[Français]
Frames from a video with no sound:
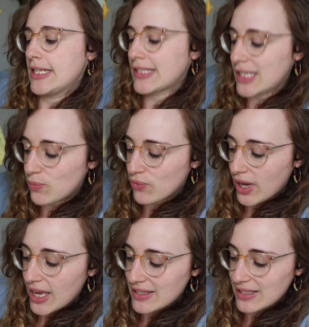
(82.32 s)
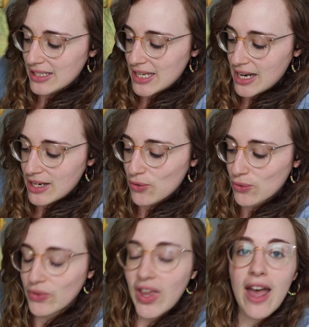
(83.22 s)
ce qui pourrait signaler au
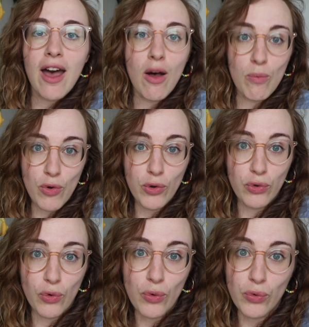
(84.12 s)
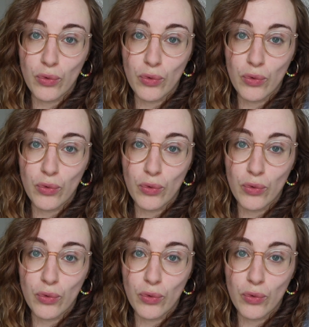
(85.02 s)
contraire un manque d'eau,